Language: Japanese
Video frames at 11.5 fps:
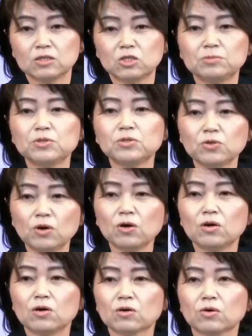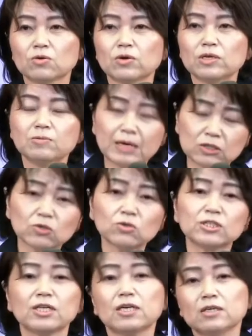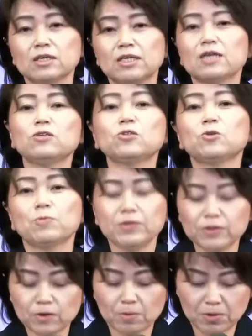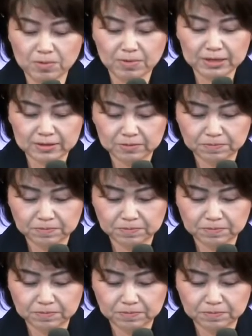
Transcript: 自分のこの居場所として来ている人もいると思います。